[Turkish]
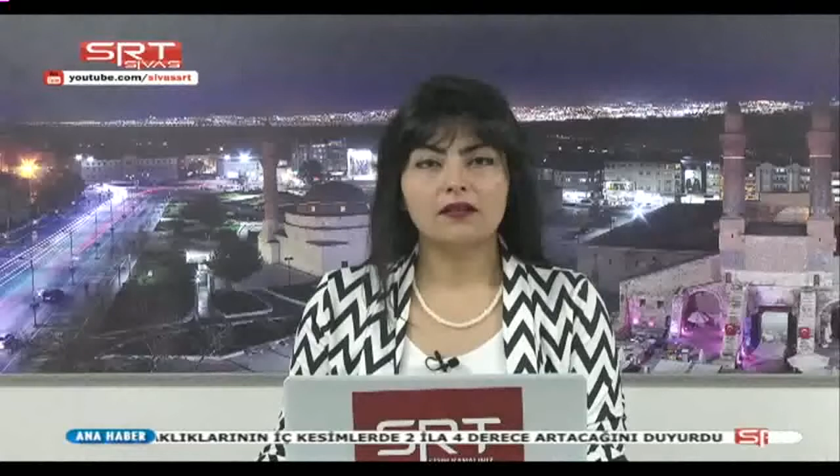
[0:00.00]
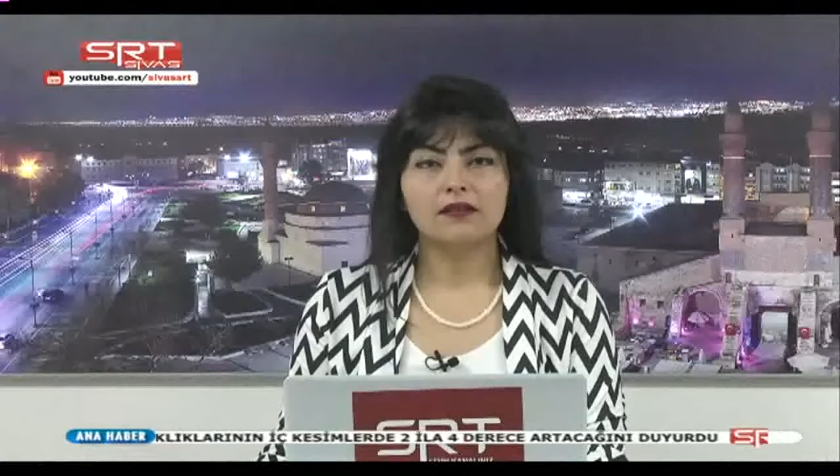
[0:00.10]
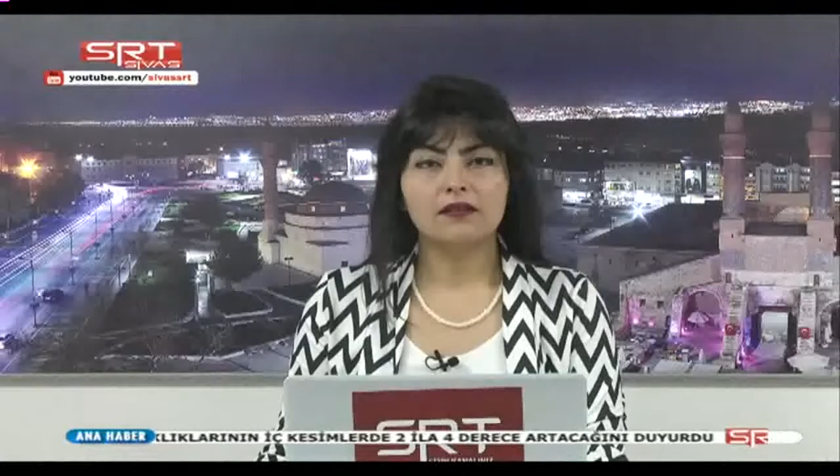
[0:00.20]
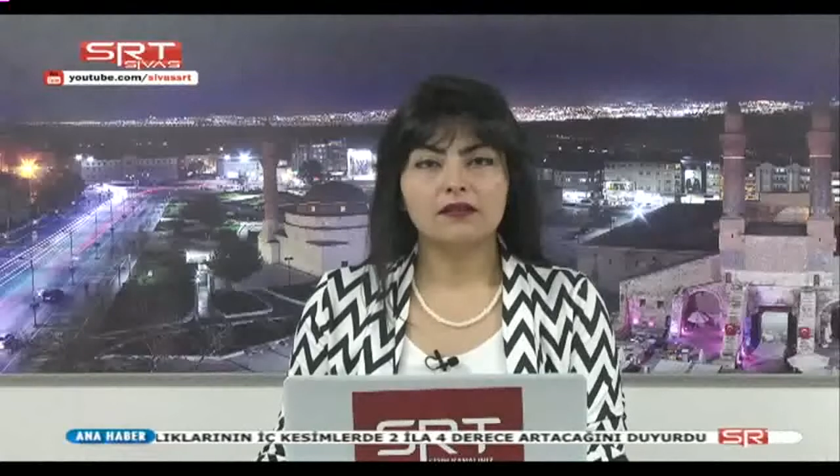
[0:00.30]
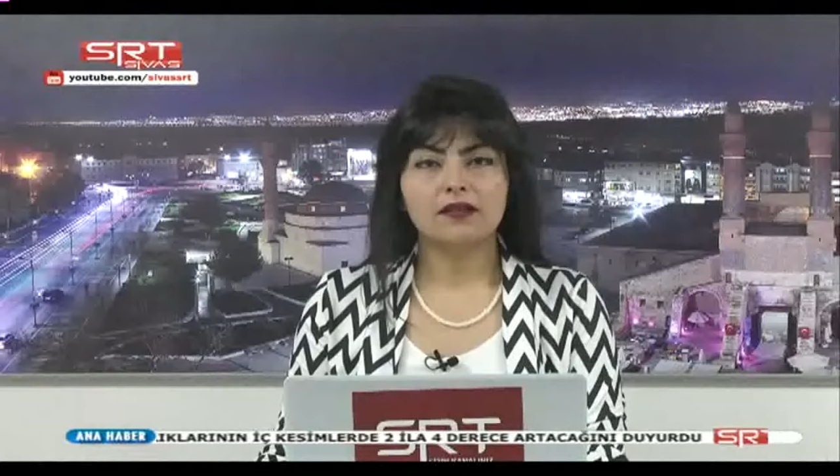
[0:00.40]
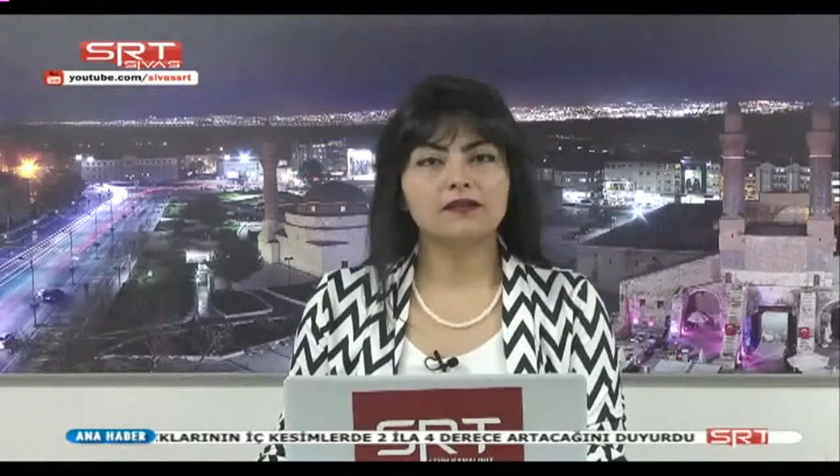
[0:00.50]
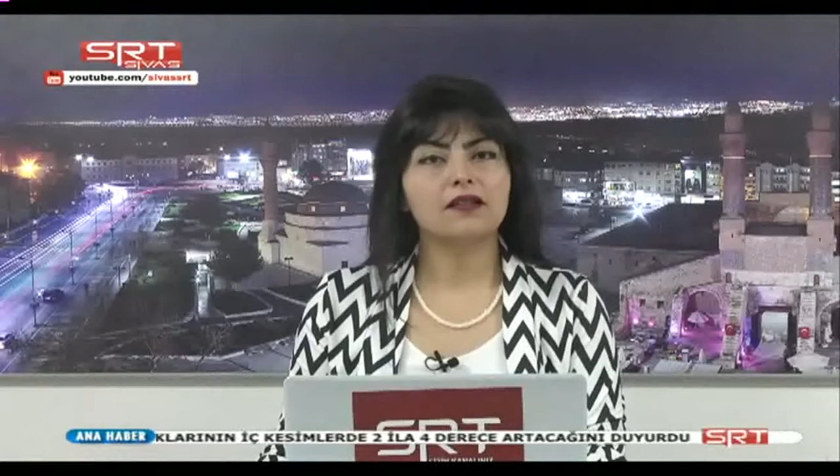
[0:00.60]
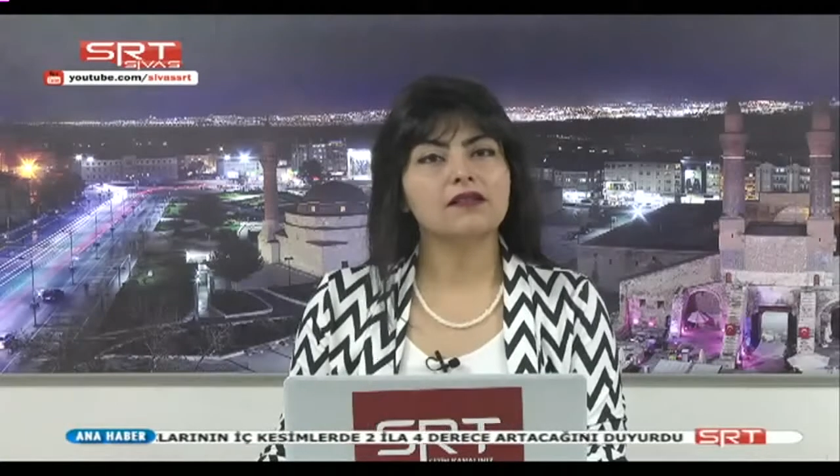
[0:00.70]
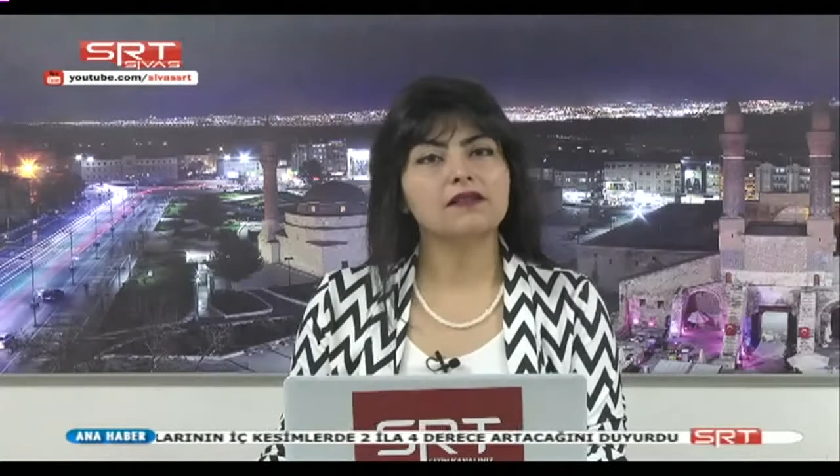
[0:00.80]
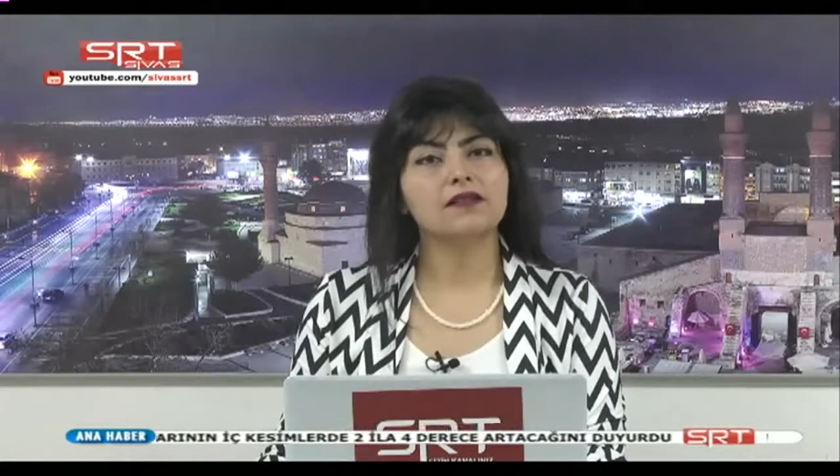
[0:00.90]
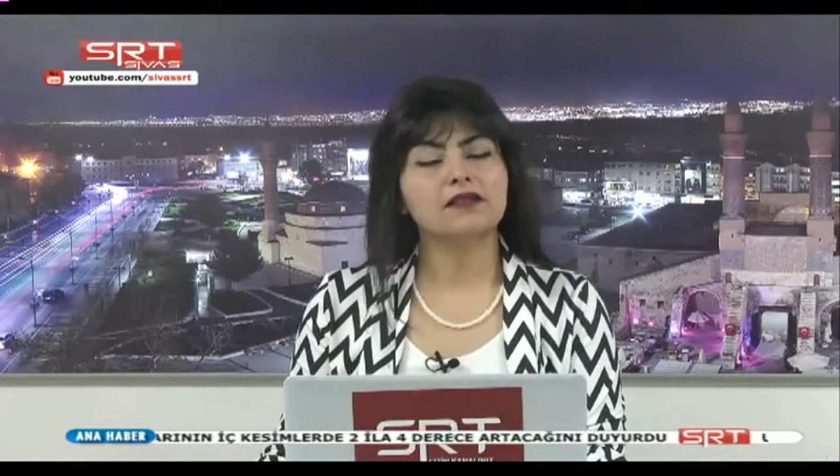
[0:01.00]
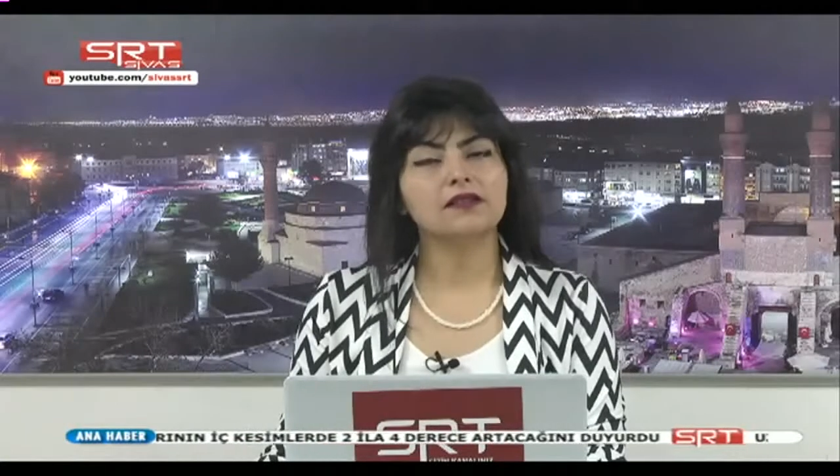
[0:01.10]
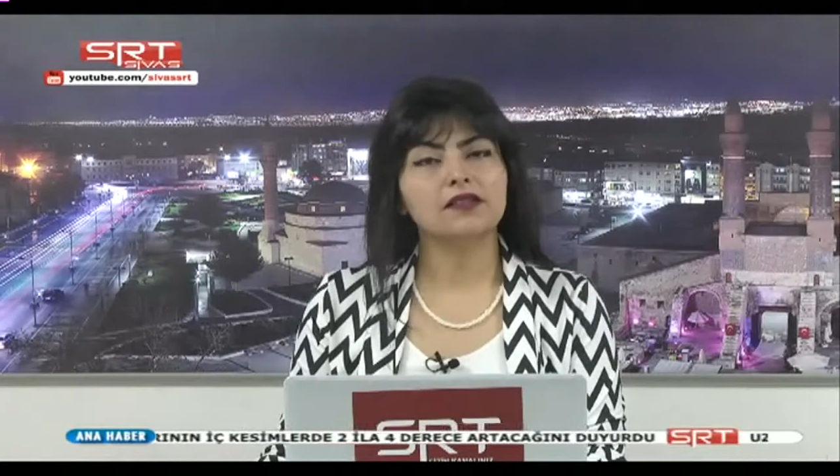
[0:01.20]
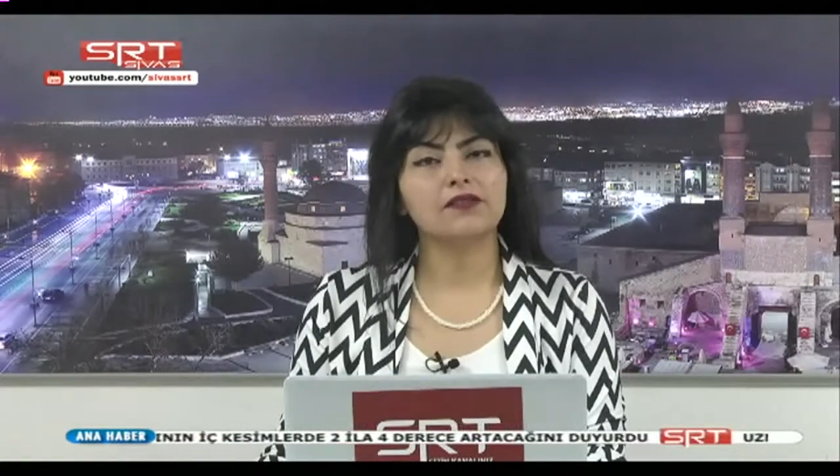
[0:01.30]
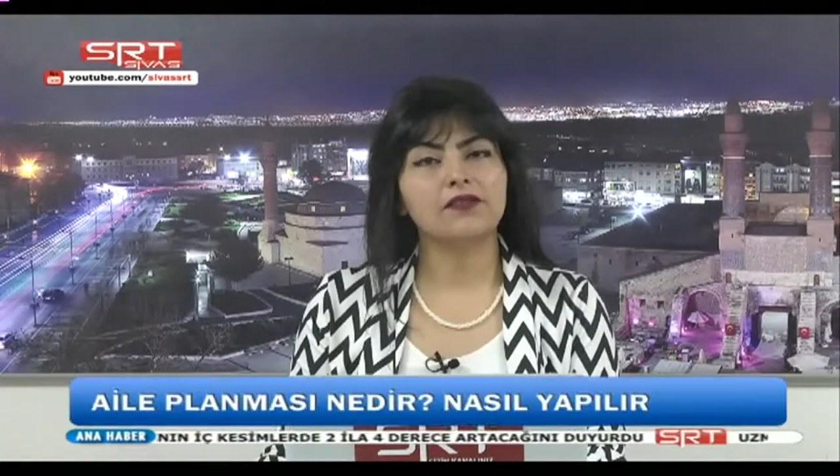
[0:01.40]
Kadın
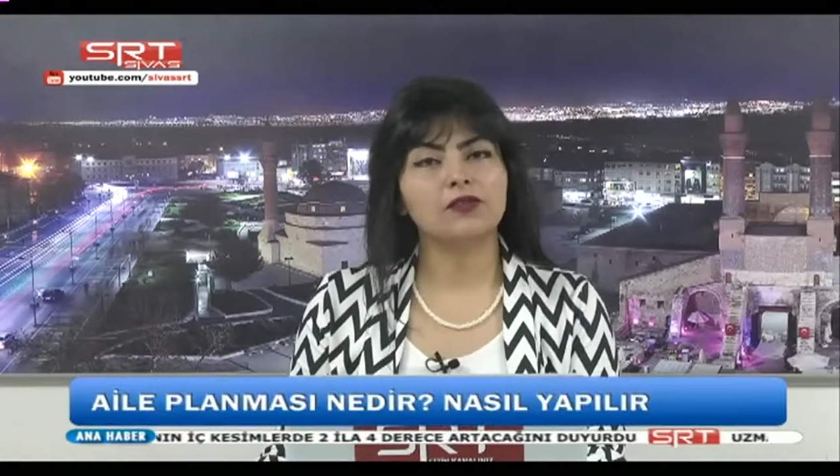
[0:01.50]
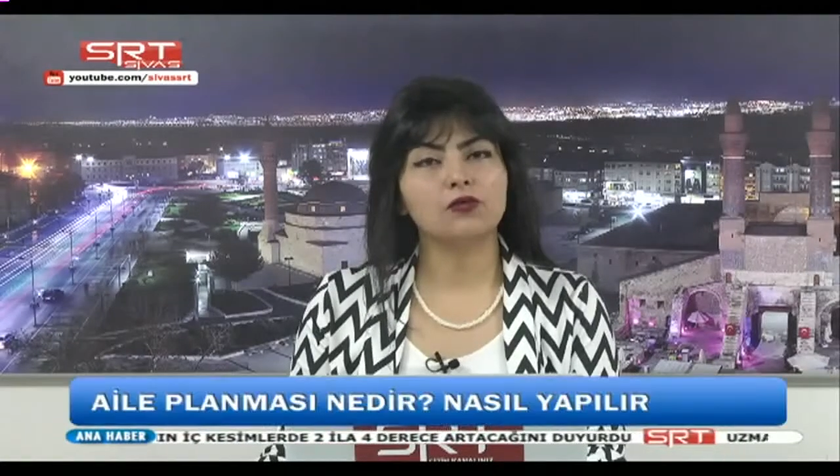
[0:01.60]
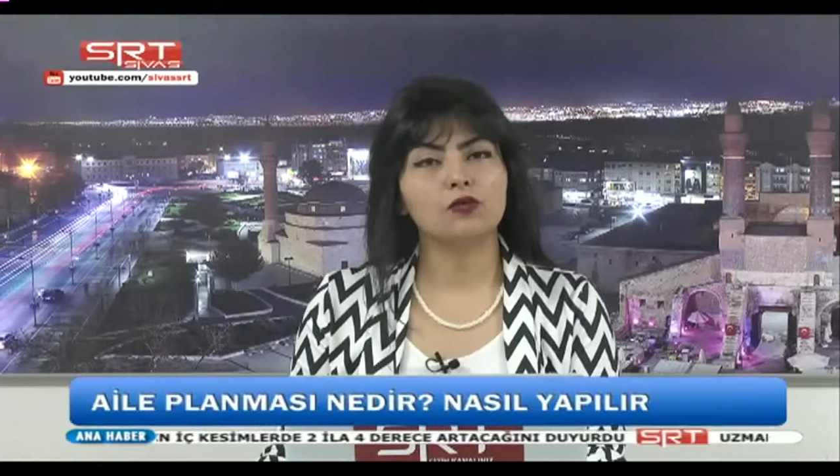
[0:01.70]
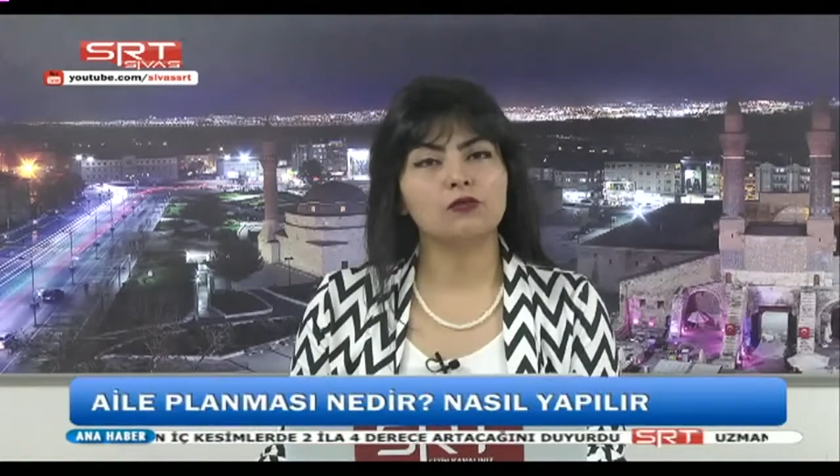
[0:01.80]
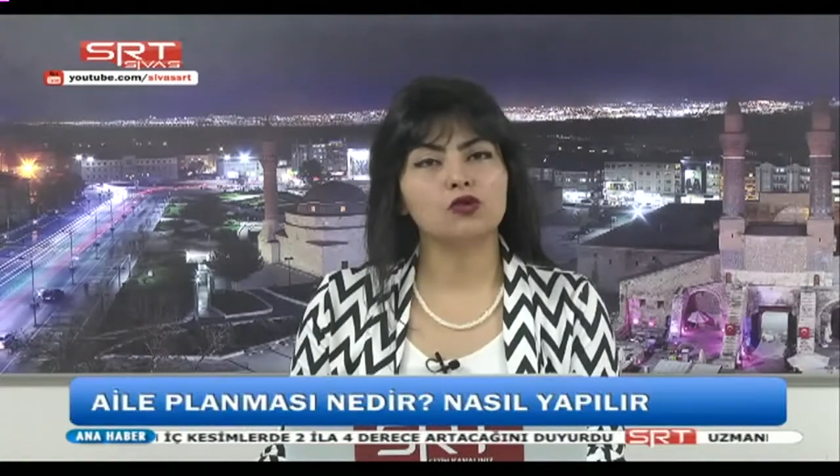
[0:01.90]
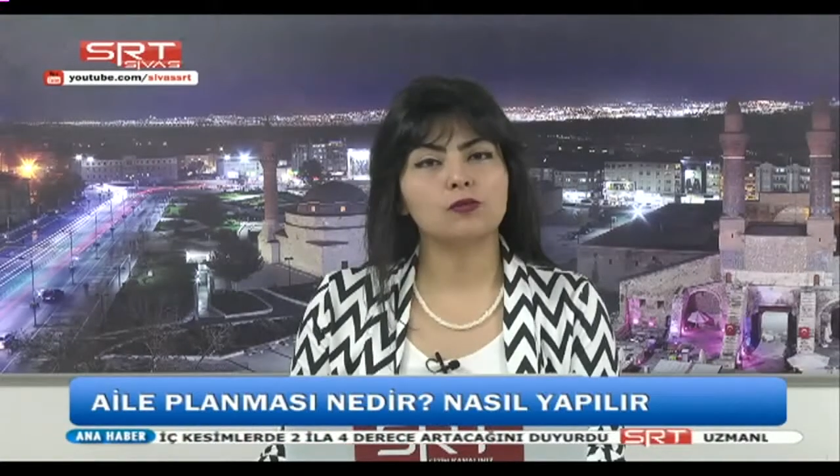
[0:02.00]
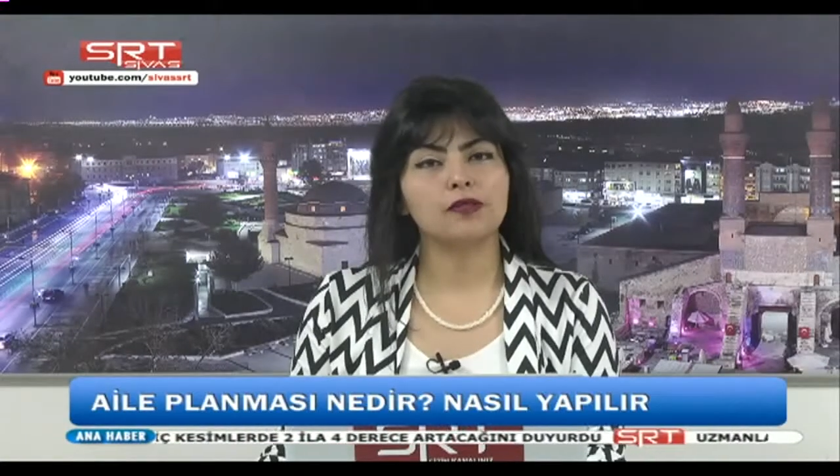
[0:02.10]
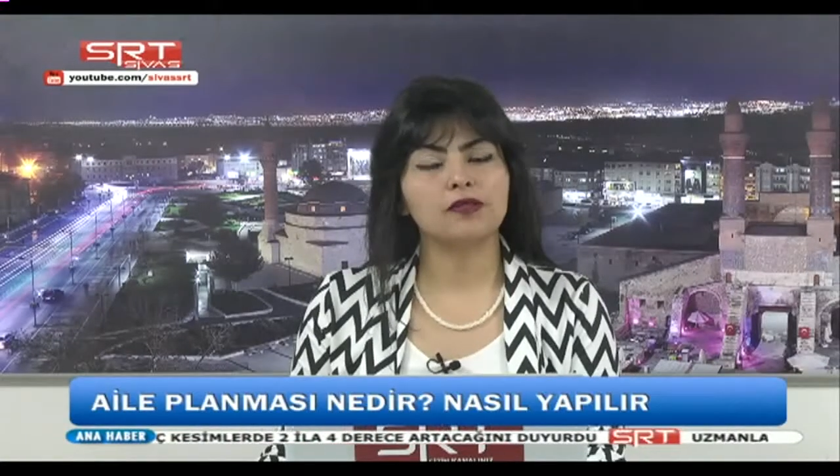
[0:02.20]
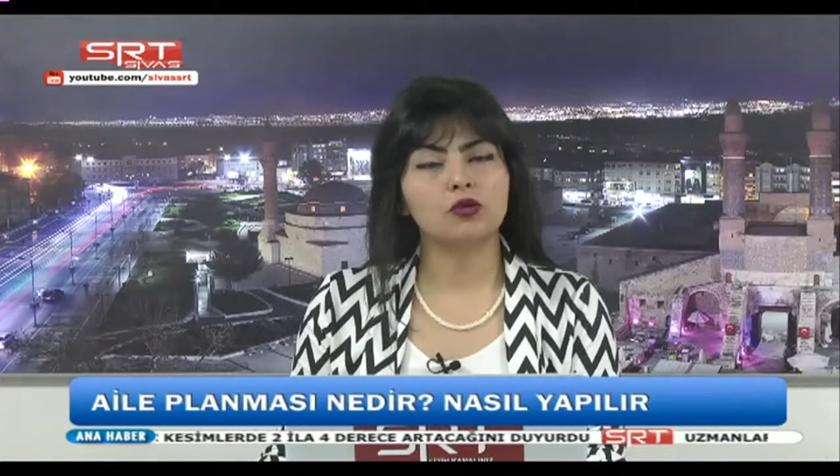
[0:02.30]
hastalıkları ve doğum uzmanı